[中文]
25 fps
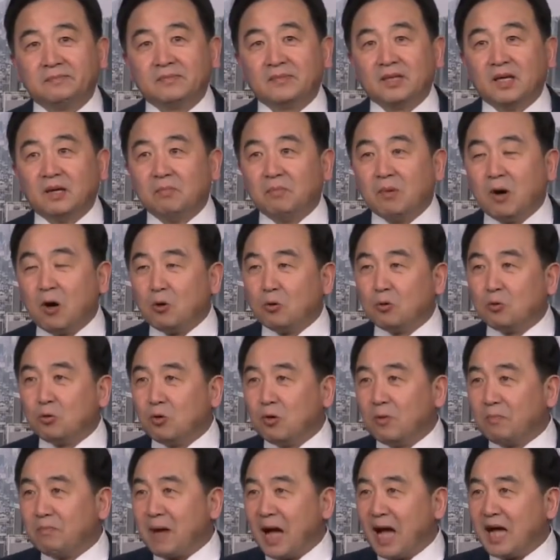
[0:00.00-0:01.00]
包
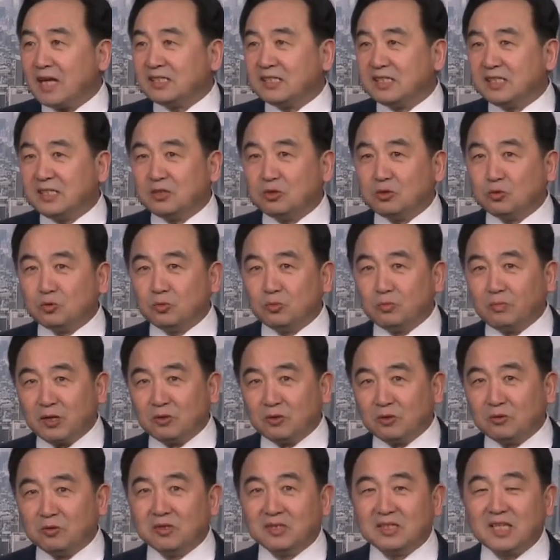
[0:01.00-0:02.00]
括巴西驻美
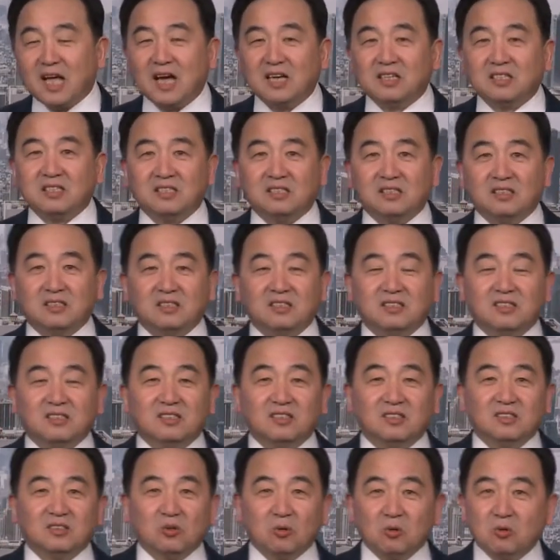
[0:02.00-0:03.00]
国大使。
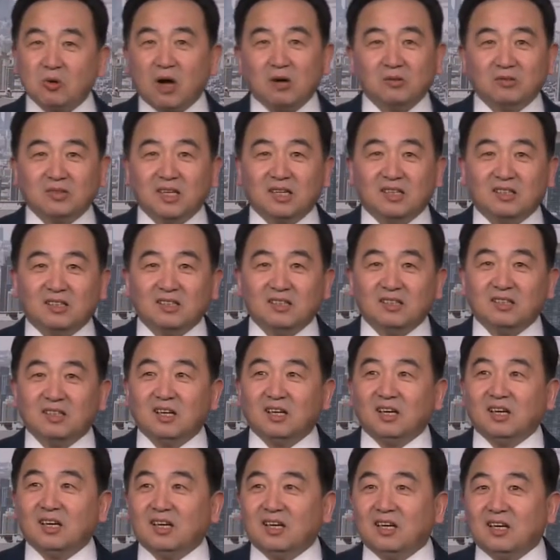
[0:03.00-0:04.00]
都搞定了，
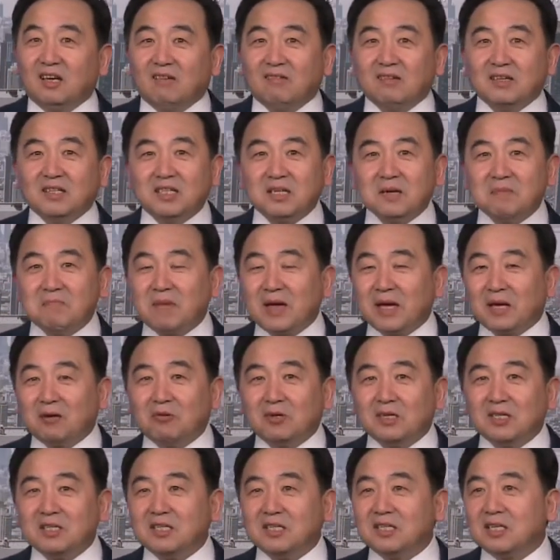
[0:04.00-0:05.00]
啊，这美国
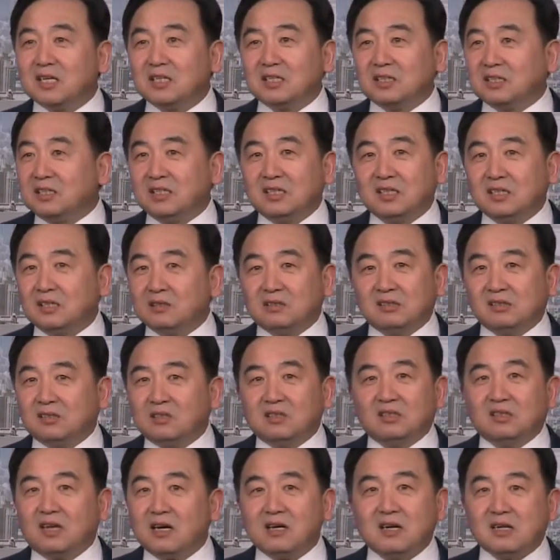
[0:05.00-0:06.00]
人一个一个
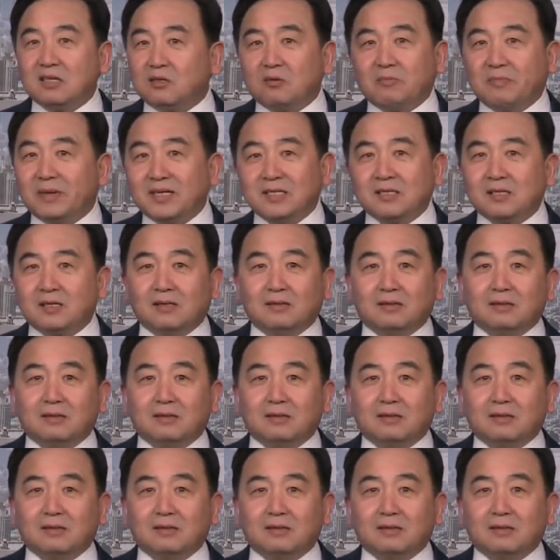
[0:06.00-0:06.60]
人人都没事儿，